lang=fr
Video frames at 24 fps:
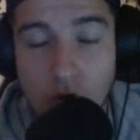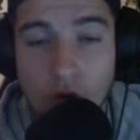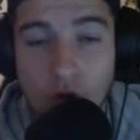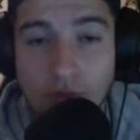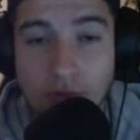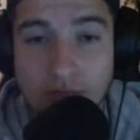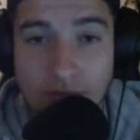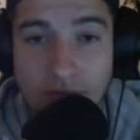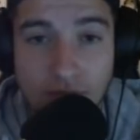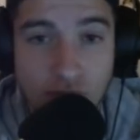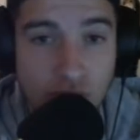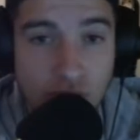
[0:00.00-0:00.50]
Comme
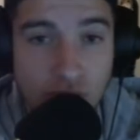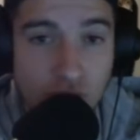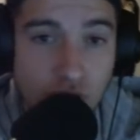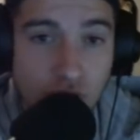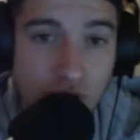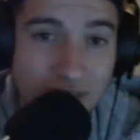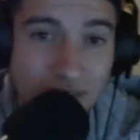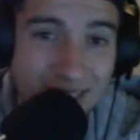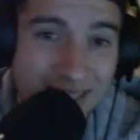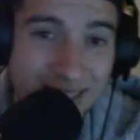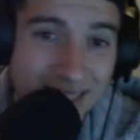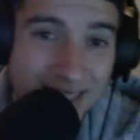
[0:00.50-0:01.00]
ça, vous
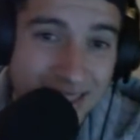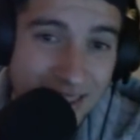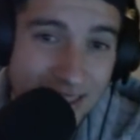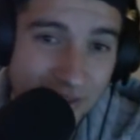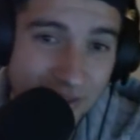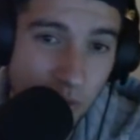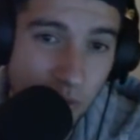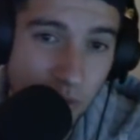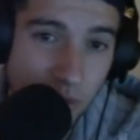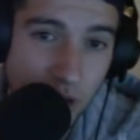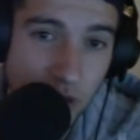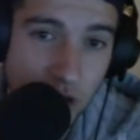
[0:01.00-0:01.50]
utilisez
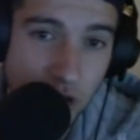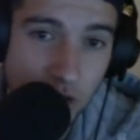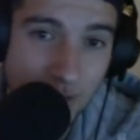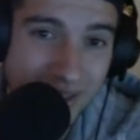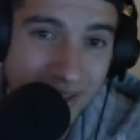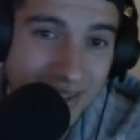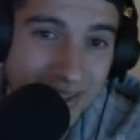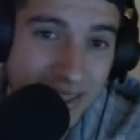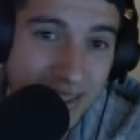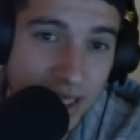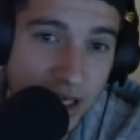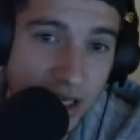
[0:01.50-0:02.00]
vos
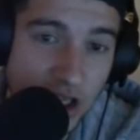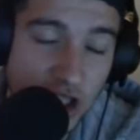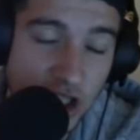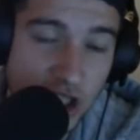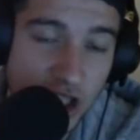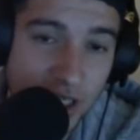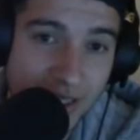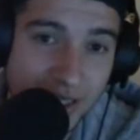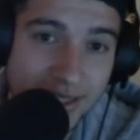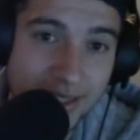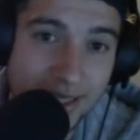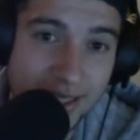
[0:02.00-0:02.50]
parchemins sans
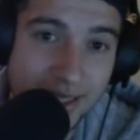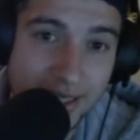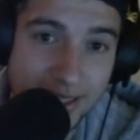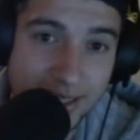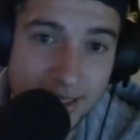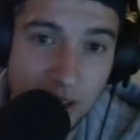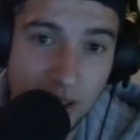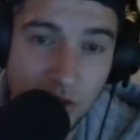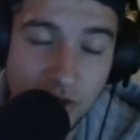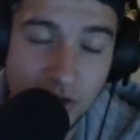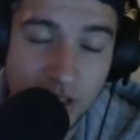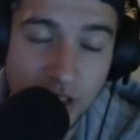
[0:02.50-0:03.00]
chance et
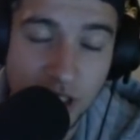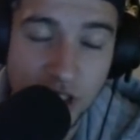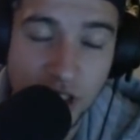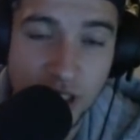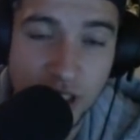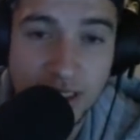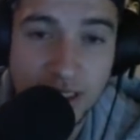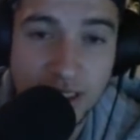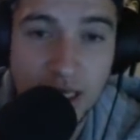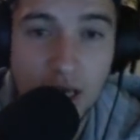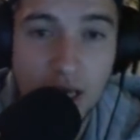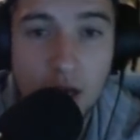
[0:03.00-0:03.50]
sans
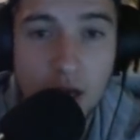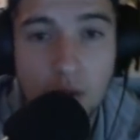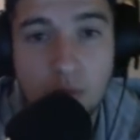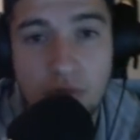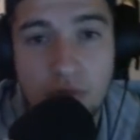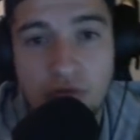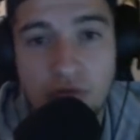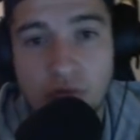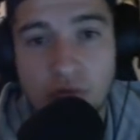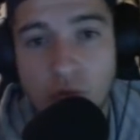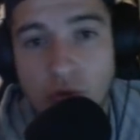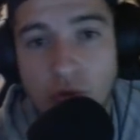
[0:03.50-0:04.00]
sagesse.
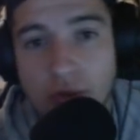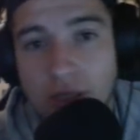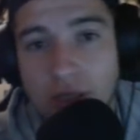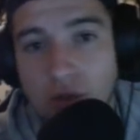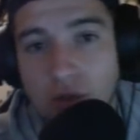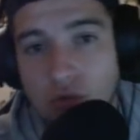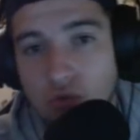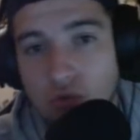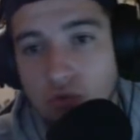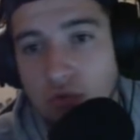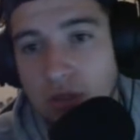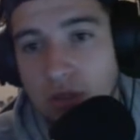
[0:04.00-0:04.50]
Puis vous montez
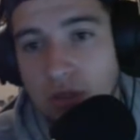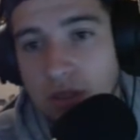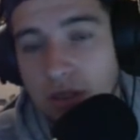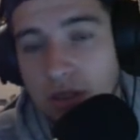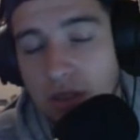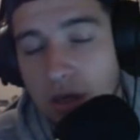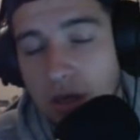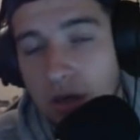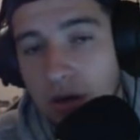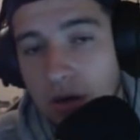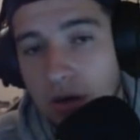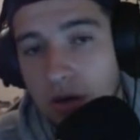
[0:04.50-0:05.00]
toutes,
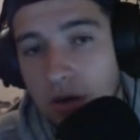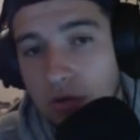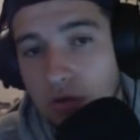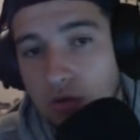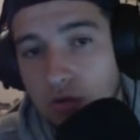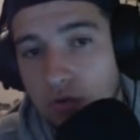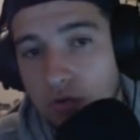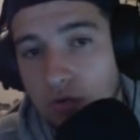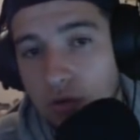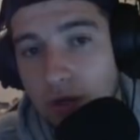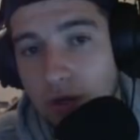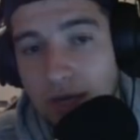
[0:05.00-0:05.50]
euh,
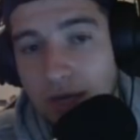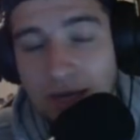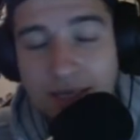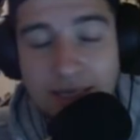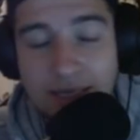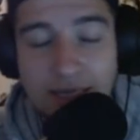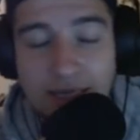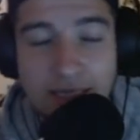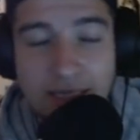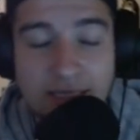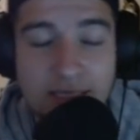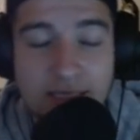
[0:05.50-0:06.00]
toutes vos
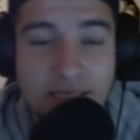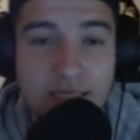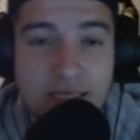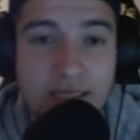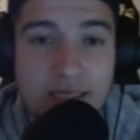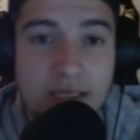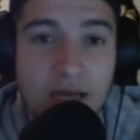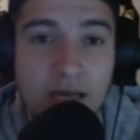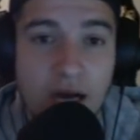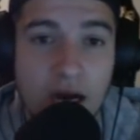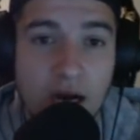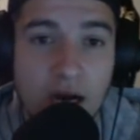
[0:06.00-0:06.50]

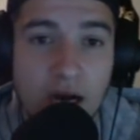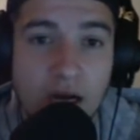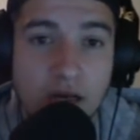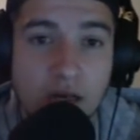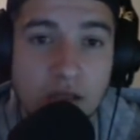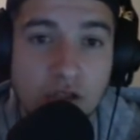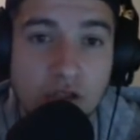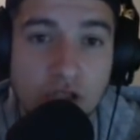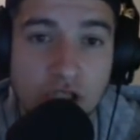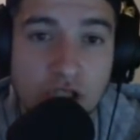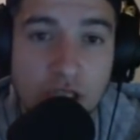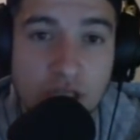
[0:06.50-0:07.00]
caractéristiques en
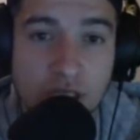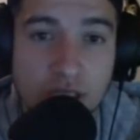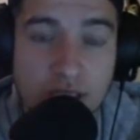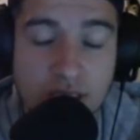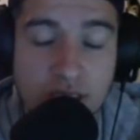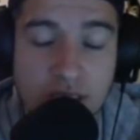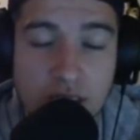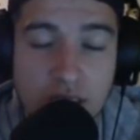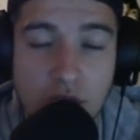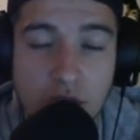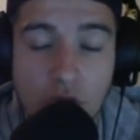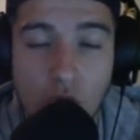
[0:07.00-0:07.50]

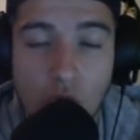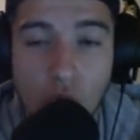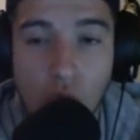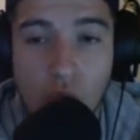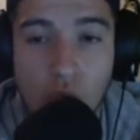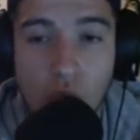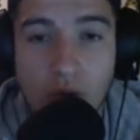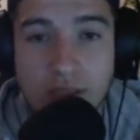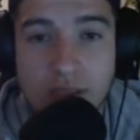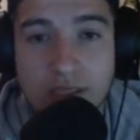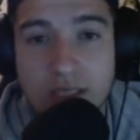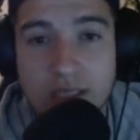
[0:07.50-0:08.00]
chance
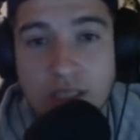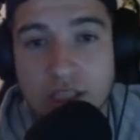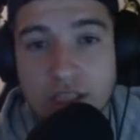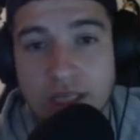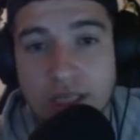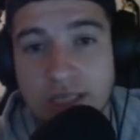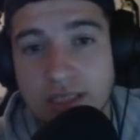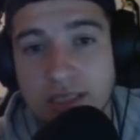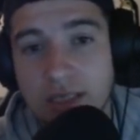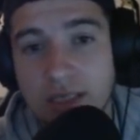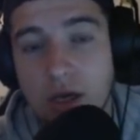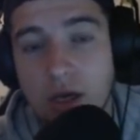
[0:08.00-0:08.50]
ou en
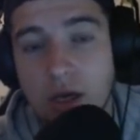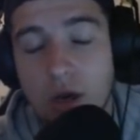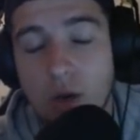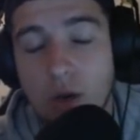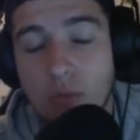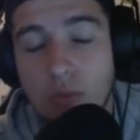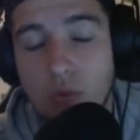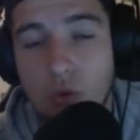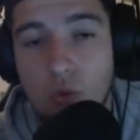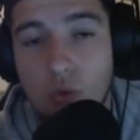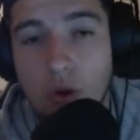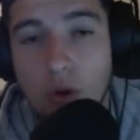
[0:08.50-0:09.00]
sagesse.
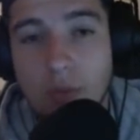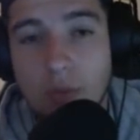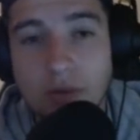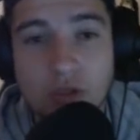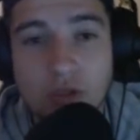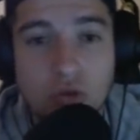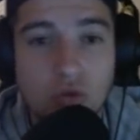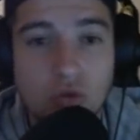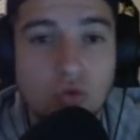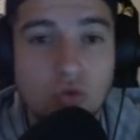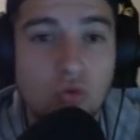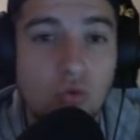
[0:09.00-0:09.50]
Pourquoi Parce
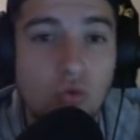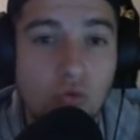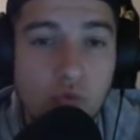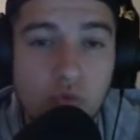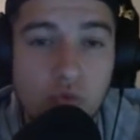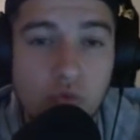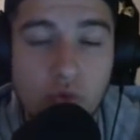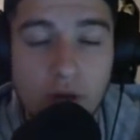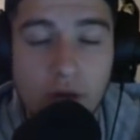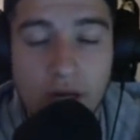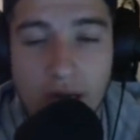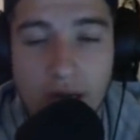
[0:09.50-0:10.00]
que du coup,
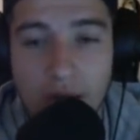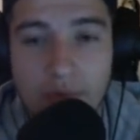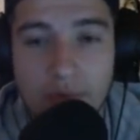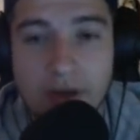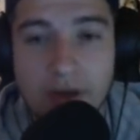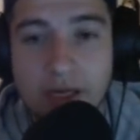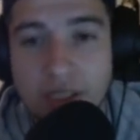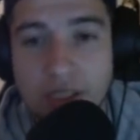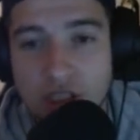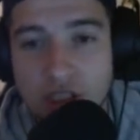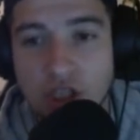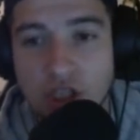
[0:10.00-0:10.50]
vous pourrez
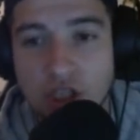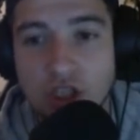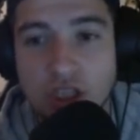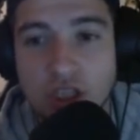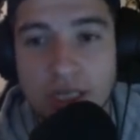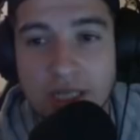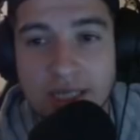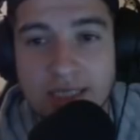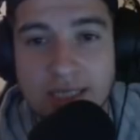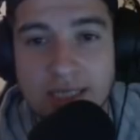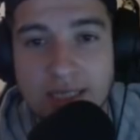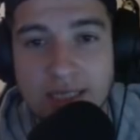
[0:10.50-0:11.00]
après
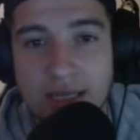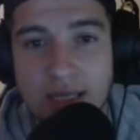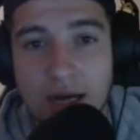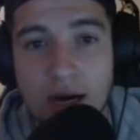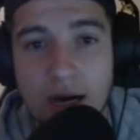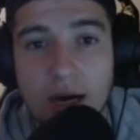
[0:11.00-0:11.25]
changer, etc.